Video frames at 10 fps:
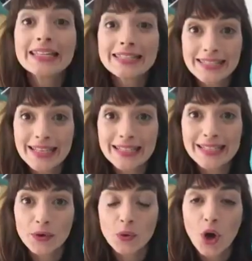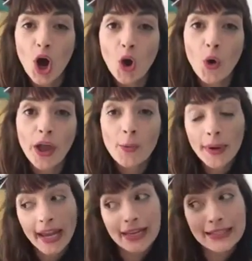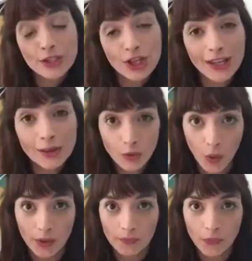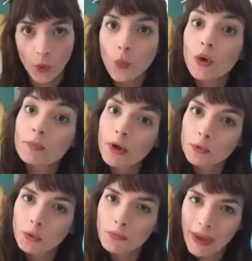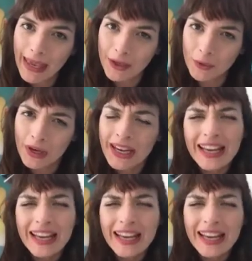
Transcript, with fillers: Cícero correu para casa de Heitor, o irmão do meio,